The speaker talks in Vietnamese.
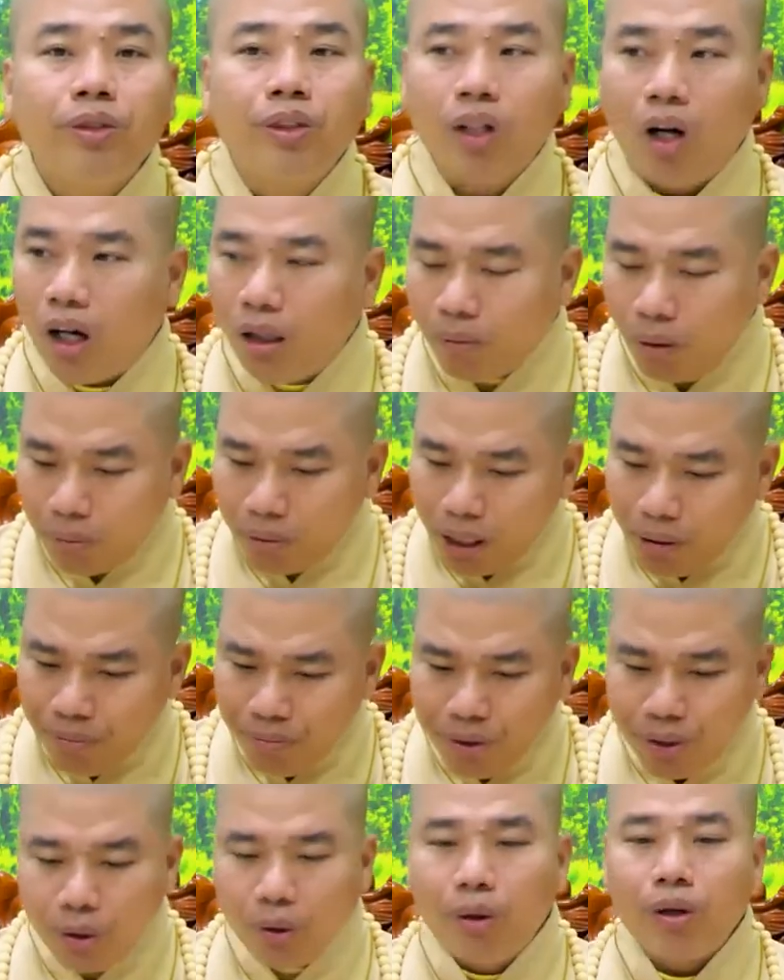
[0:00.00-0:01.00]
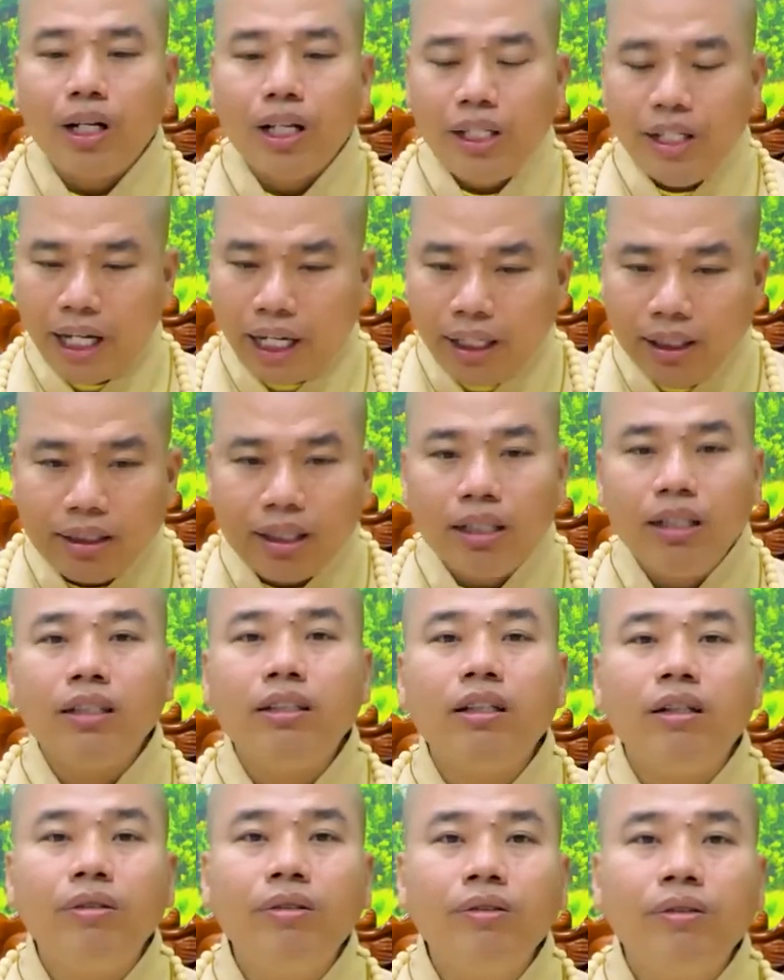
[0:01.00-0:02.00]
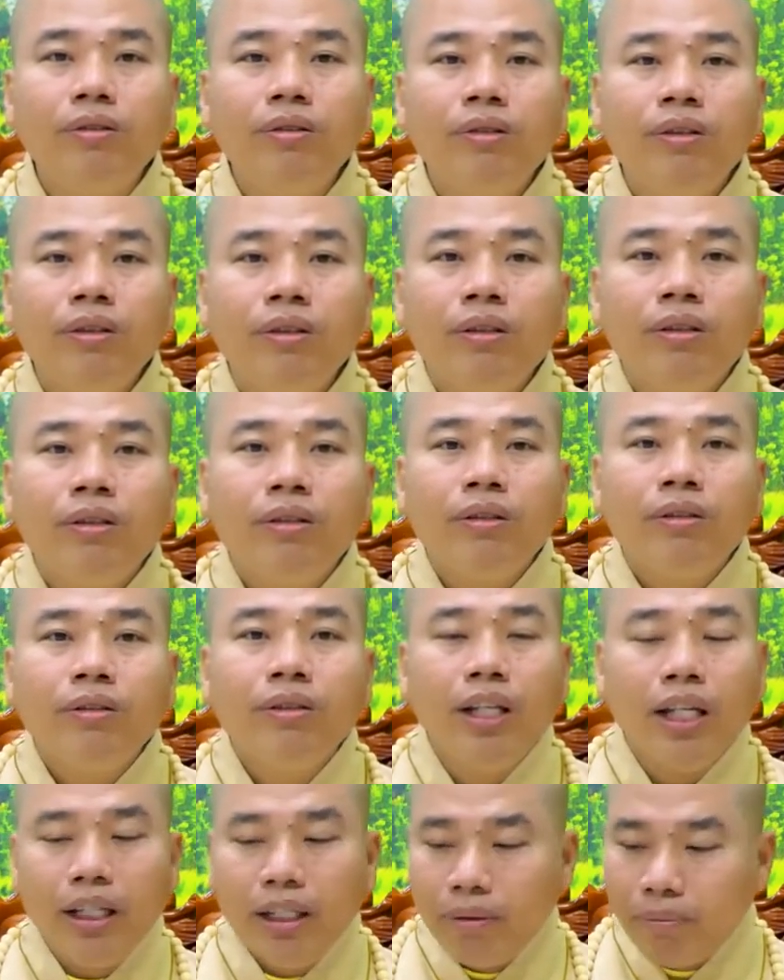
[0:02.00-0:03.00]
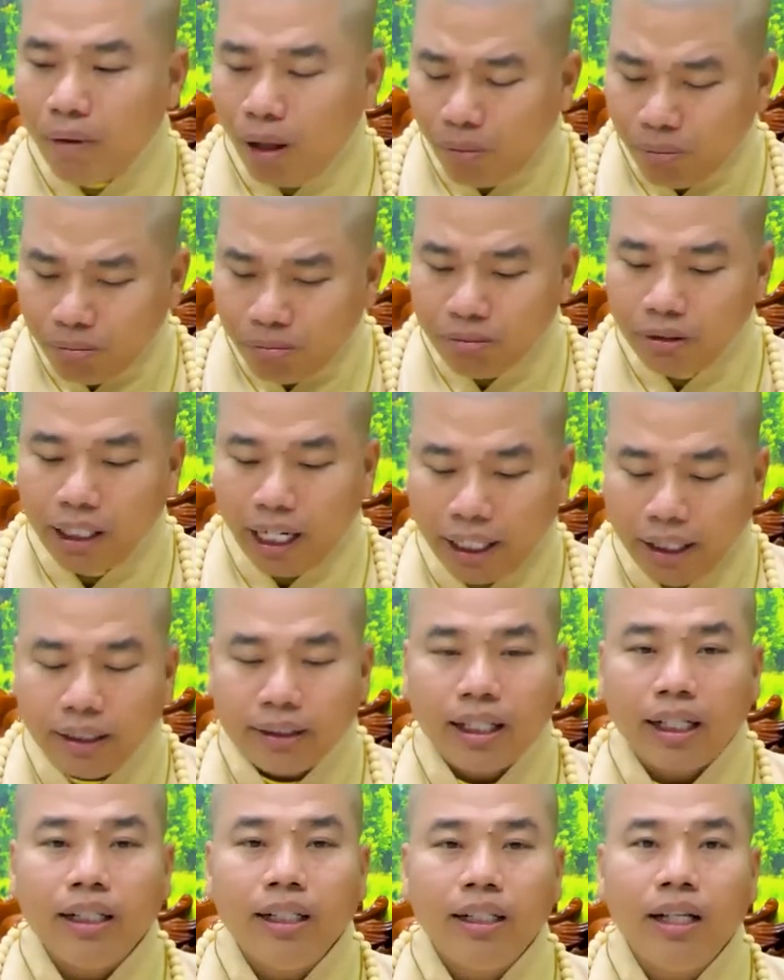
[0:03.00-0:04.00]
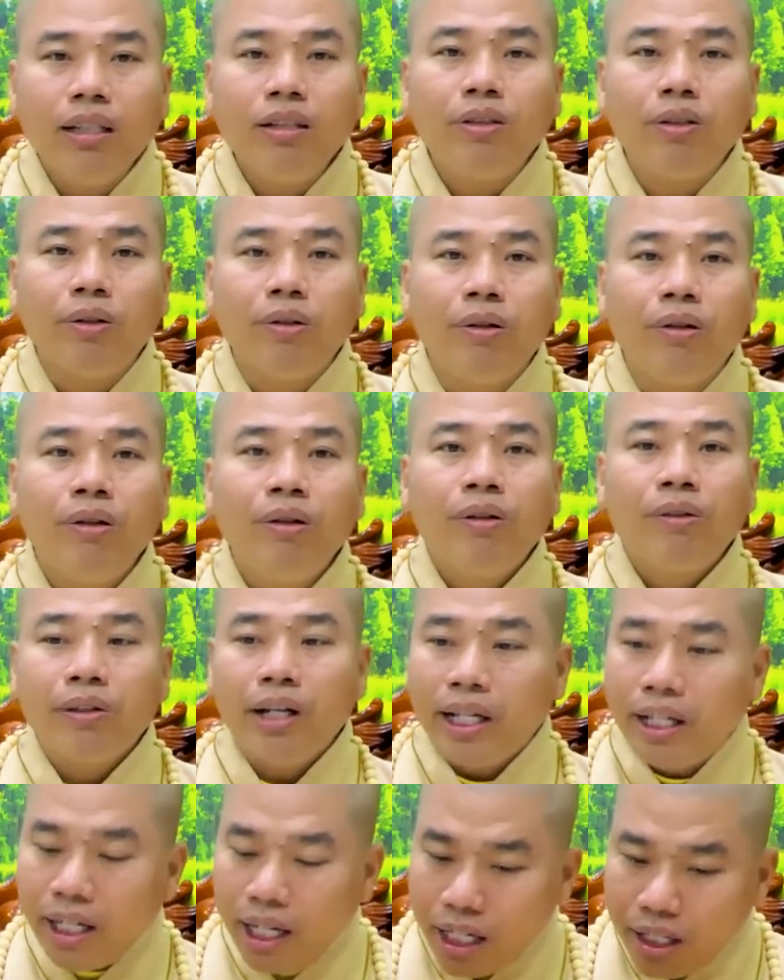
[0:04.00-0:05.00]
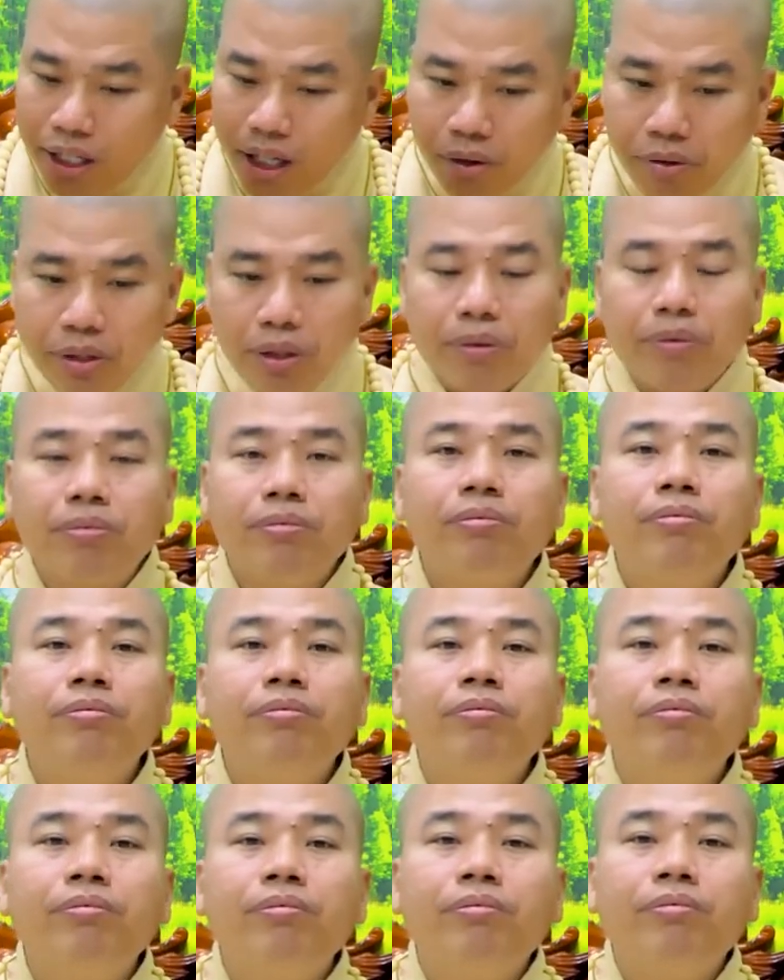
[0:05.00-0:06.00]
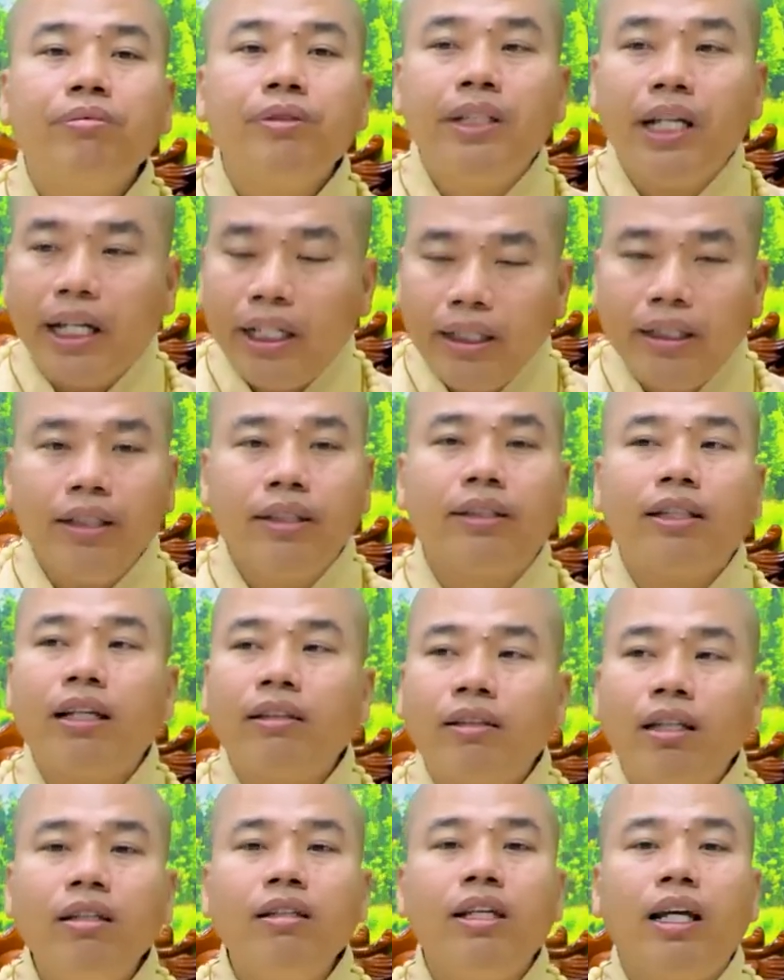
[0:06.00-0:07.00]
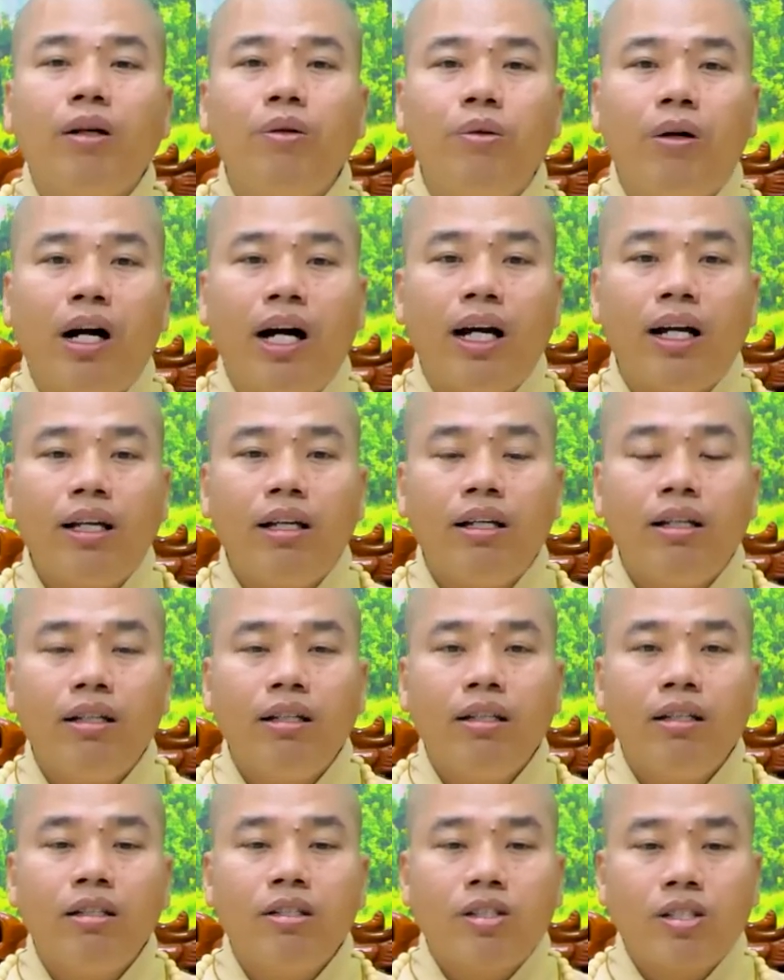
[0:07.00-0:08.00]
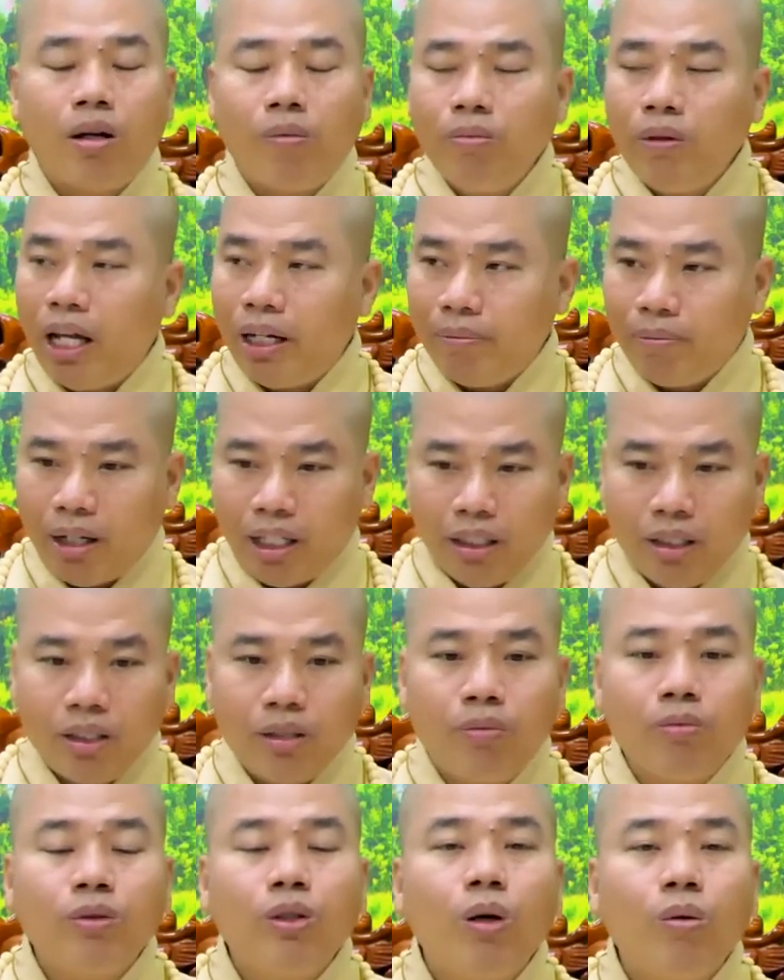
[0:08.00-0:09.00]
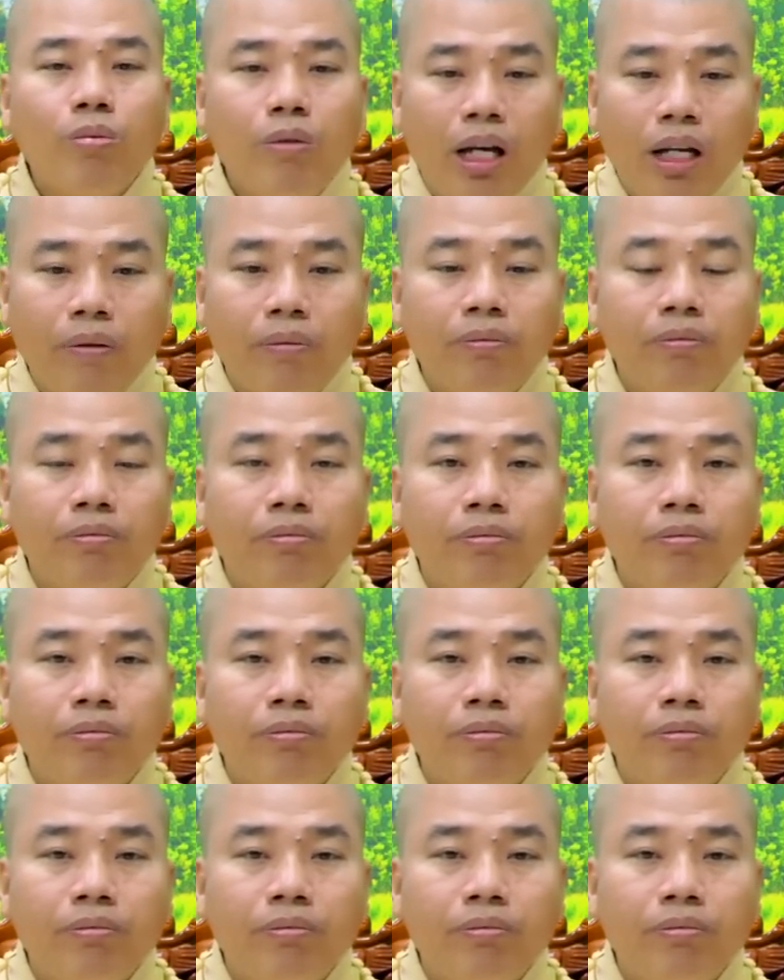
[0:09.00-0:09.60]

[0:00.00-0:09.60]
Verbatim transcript: chọn một điểm chùa để dẫn người ta đi tu vì mong dẫn người ta đi đến chùa để nghe giáo dục dạy người ta tin nhân quả sống lành mạnh sống tốt đẹp